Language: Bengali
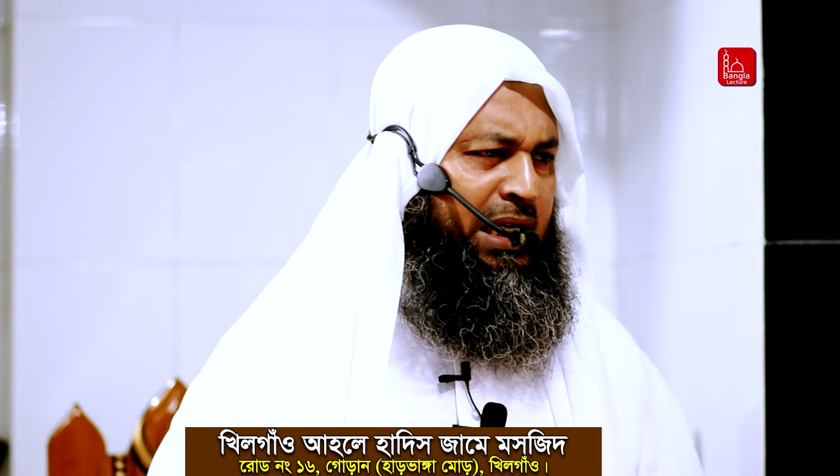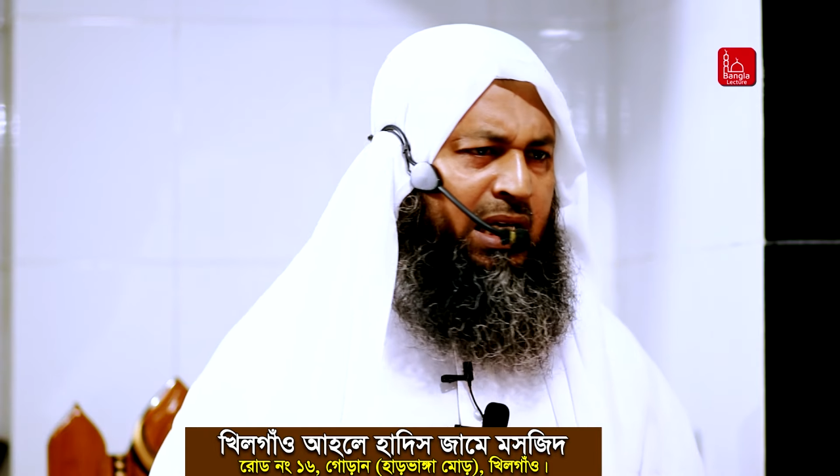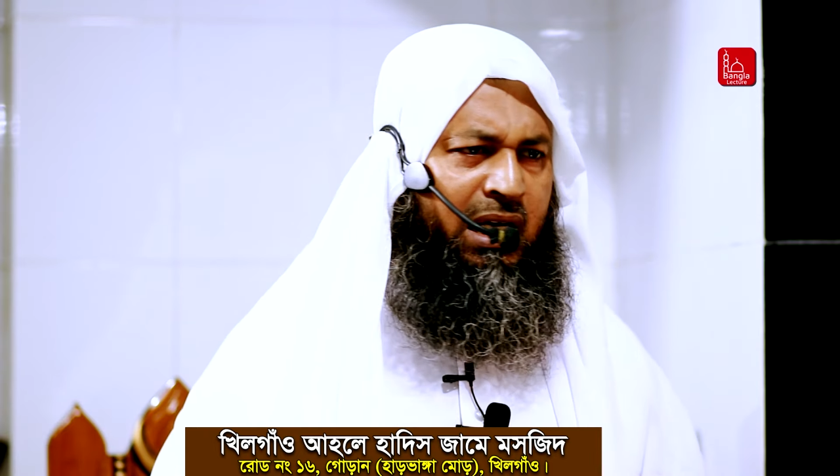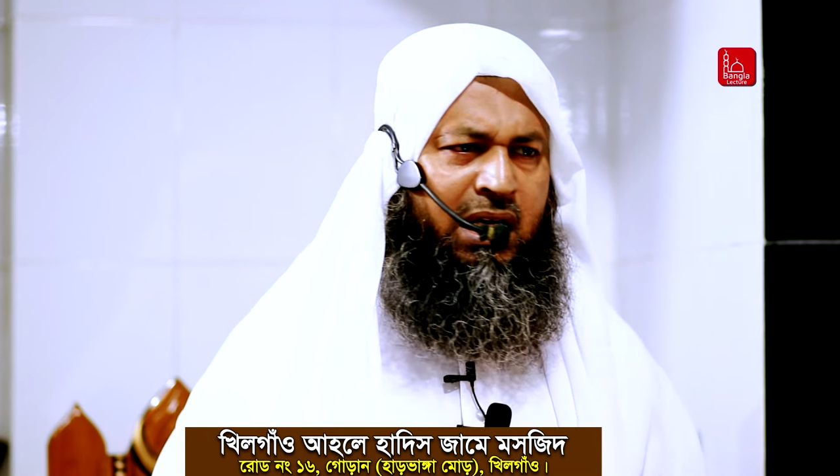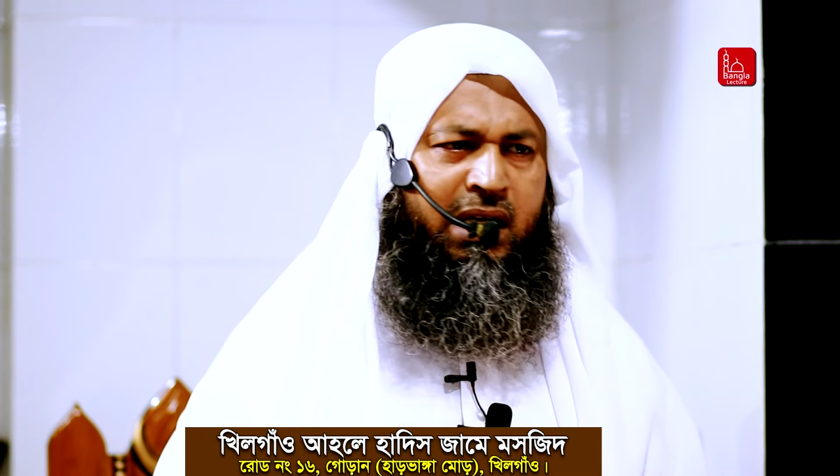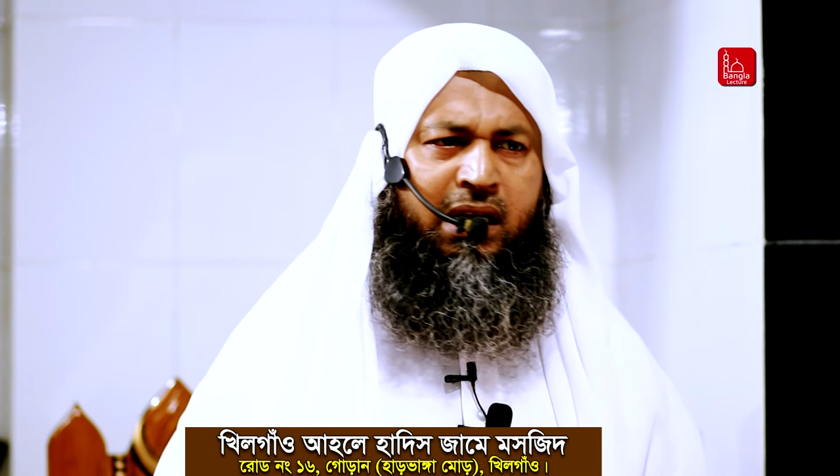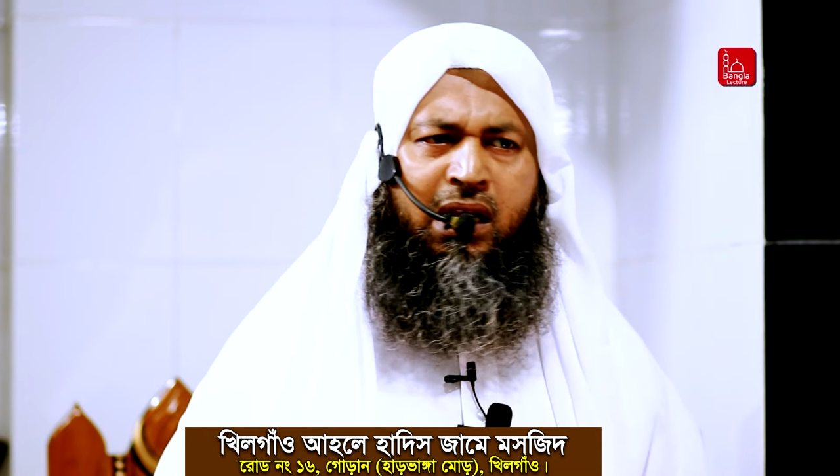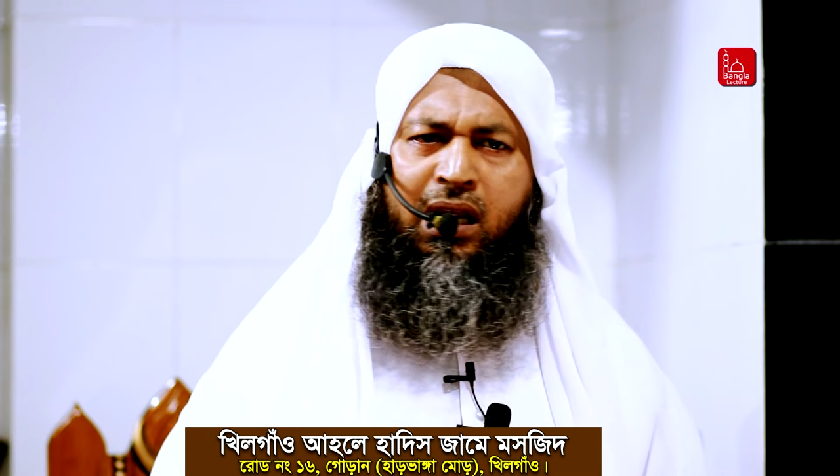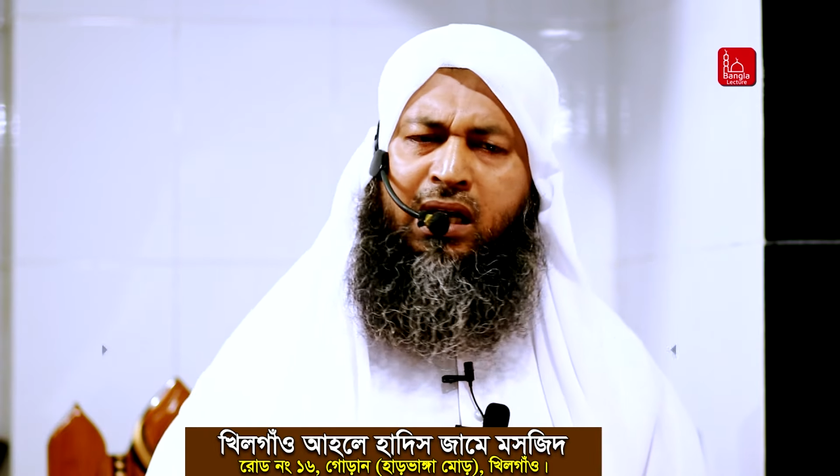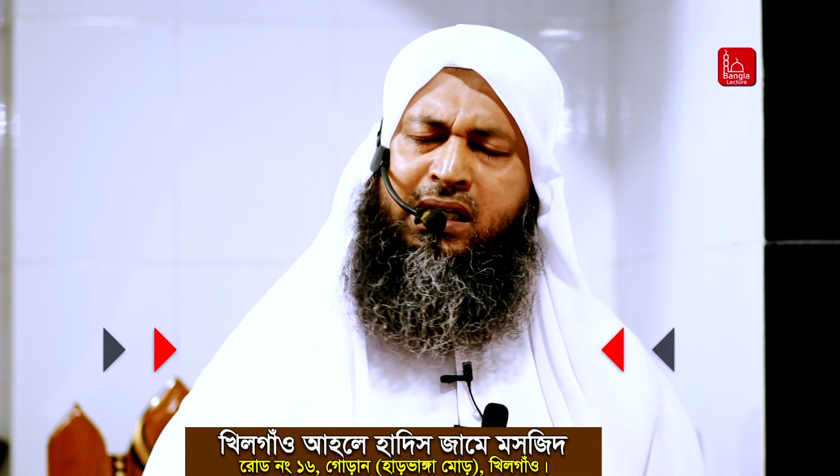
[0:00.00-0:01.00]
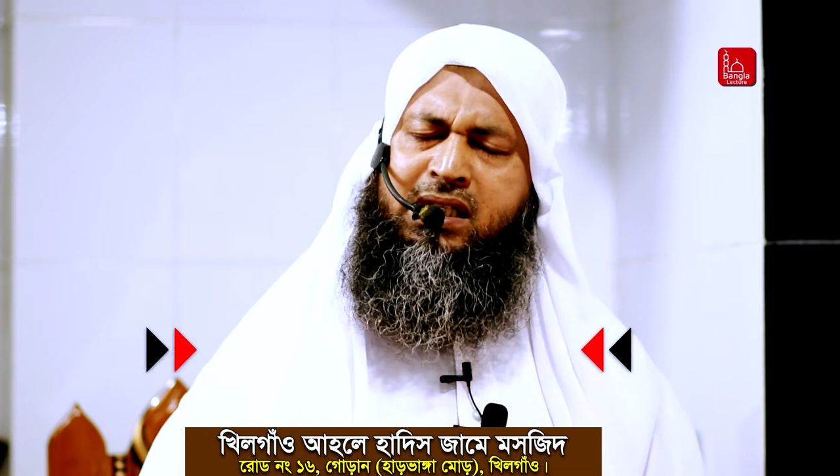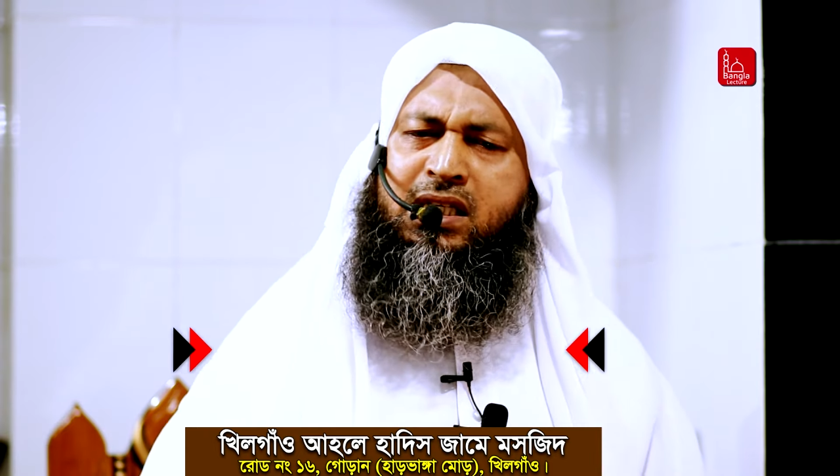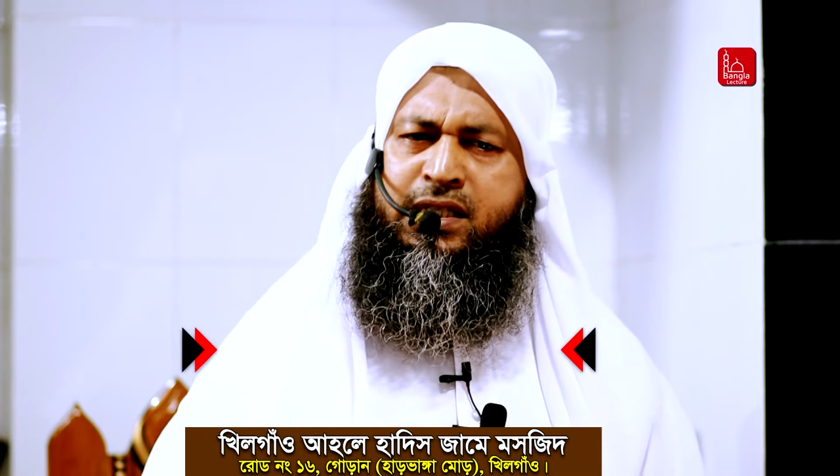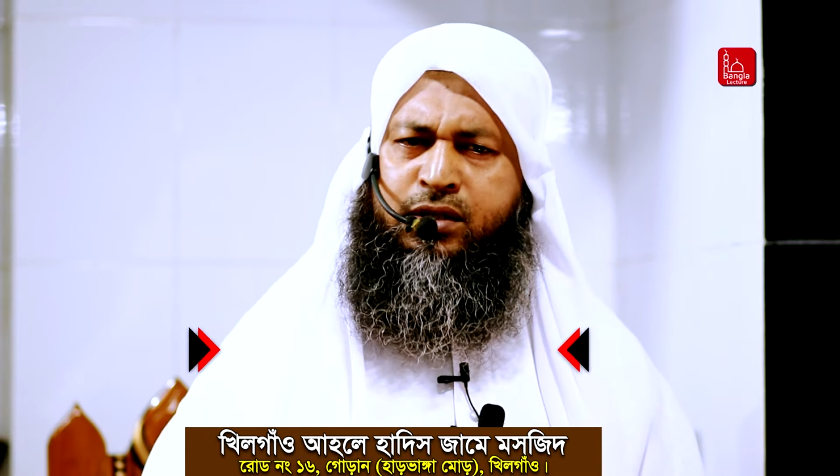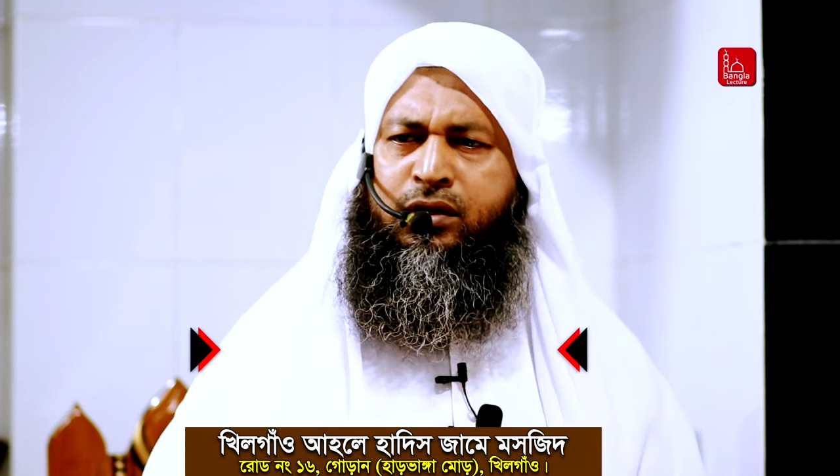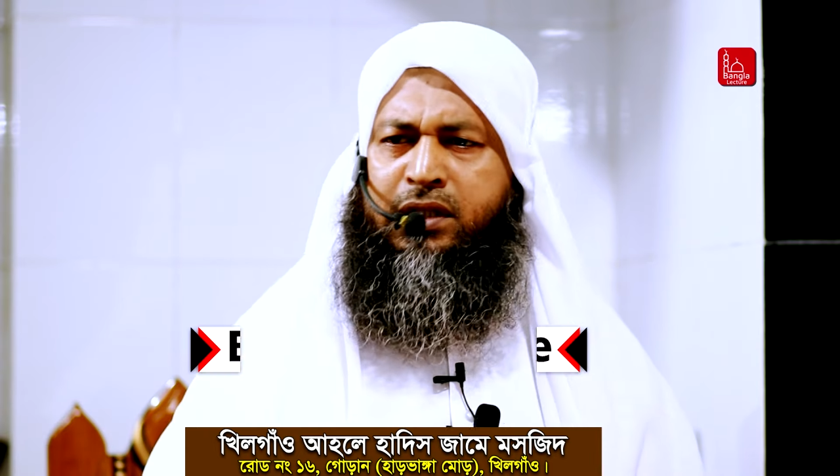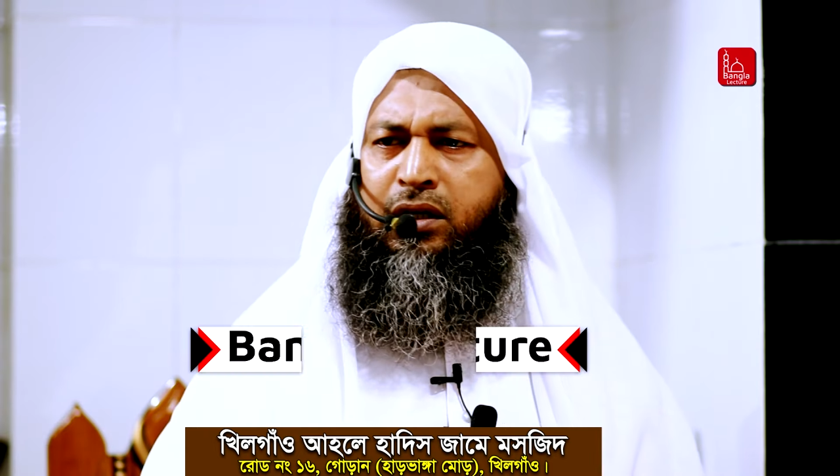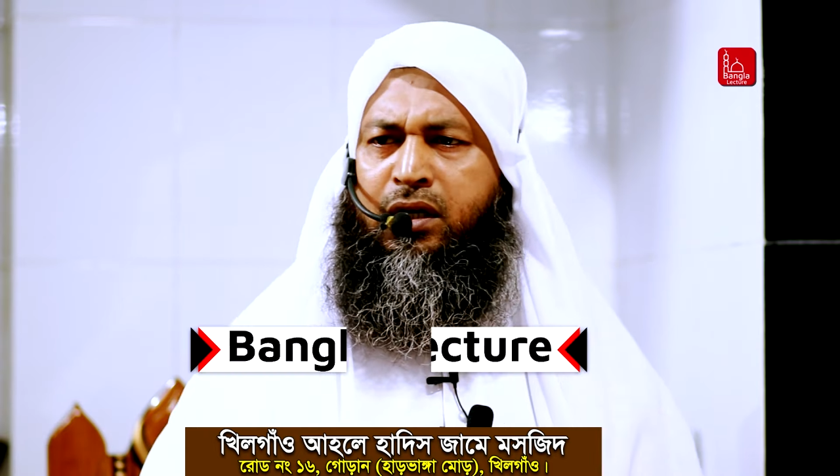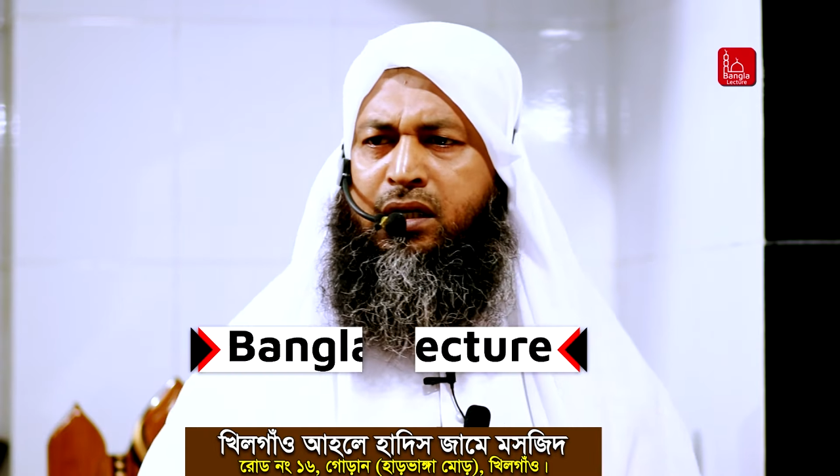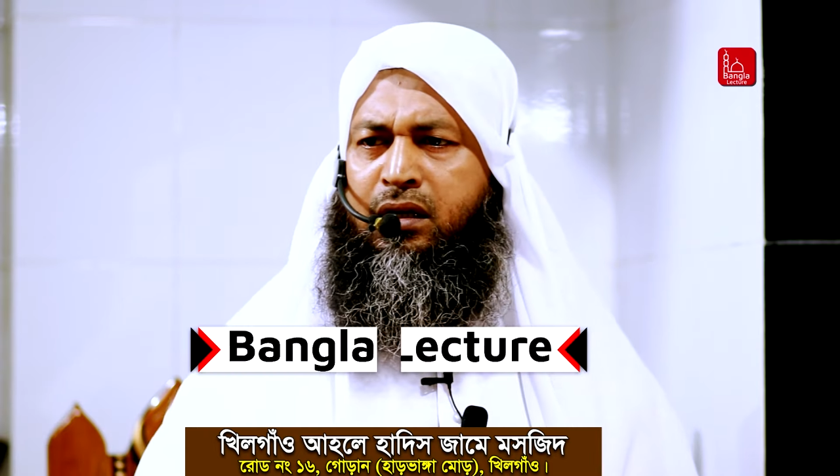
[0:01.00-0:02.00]
ইলাহা ইল্লাল্লাহটাই শেষ কথা
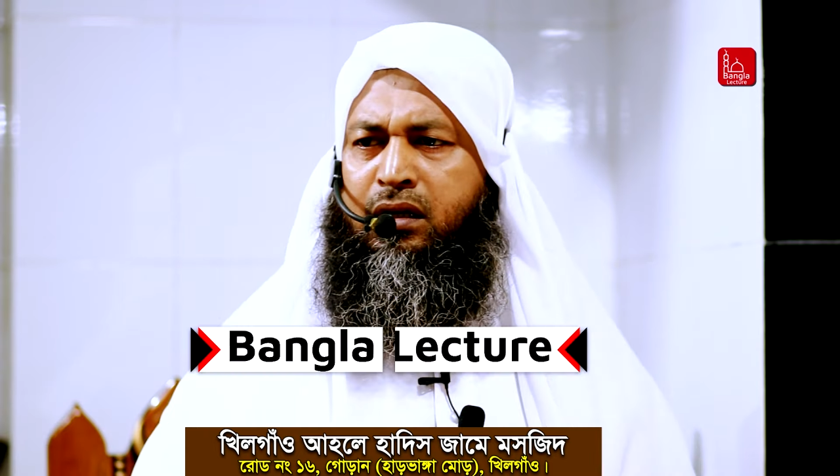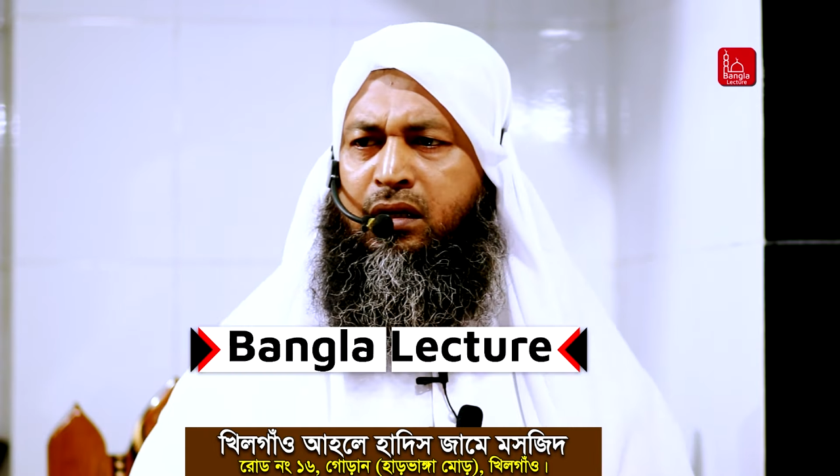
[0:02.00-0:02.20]
হয়